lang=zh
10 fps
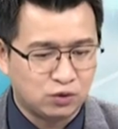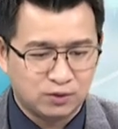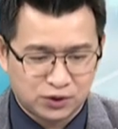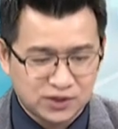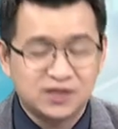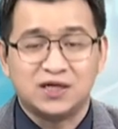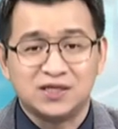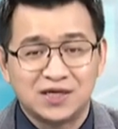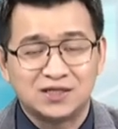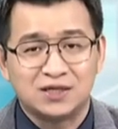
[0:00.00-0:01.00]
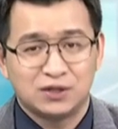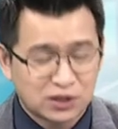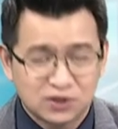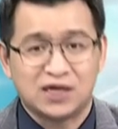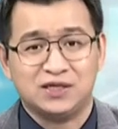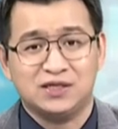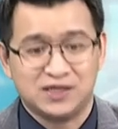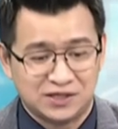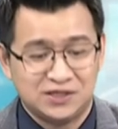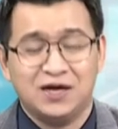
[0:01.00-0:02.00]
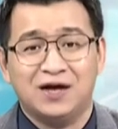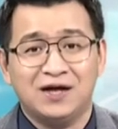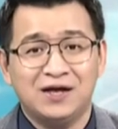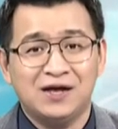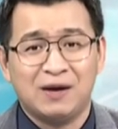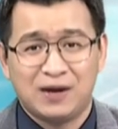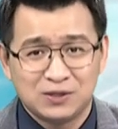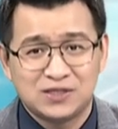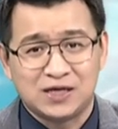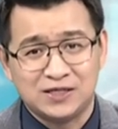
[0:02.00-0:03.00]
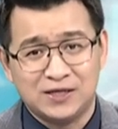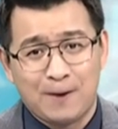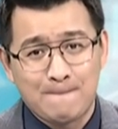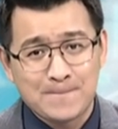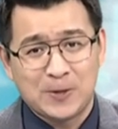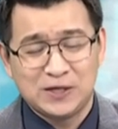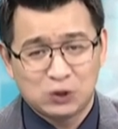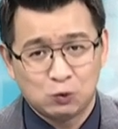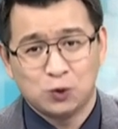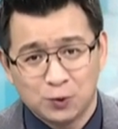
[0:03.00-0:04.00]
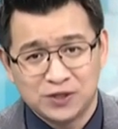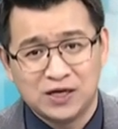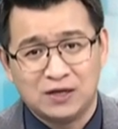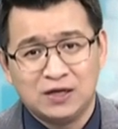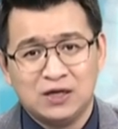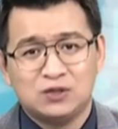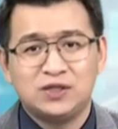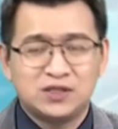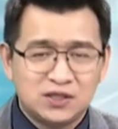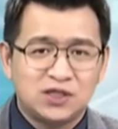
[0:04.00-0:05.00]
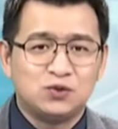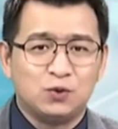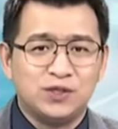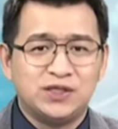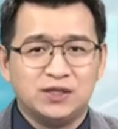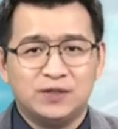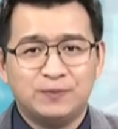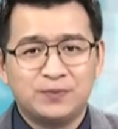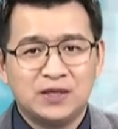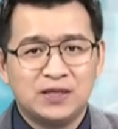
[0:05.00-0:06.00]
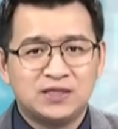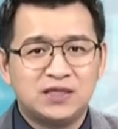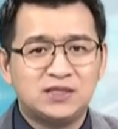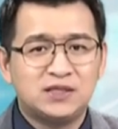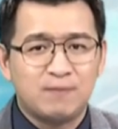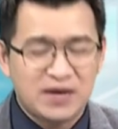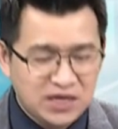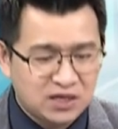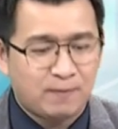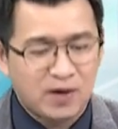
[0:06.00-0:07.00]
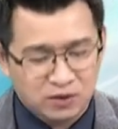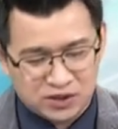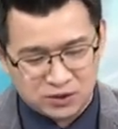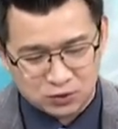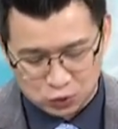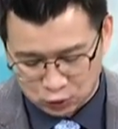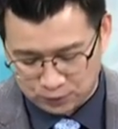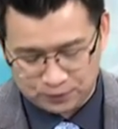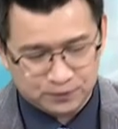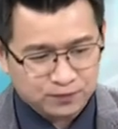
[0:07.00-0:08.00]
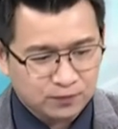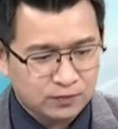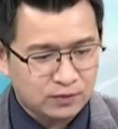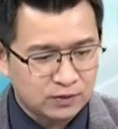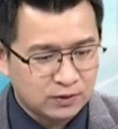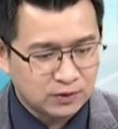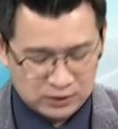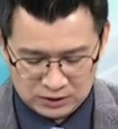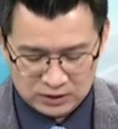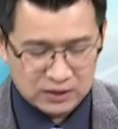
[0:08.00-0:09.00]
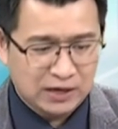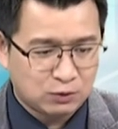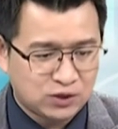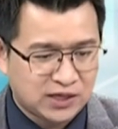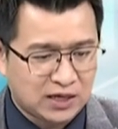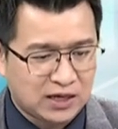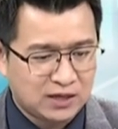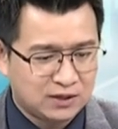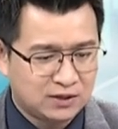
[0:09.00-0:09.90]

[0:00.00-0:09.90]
你们觉得似曾相识？哎，它就长长一样，哦，它就长一样，哦，连图都一样，所以这是前所未见的。甚至媒体的标题有错，来我就讲了，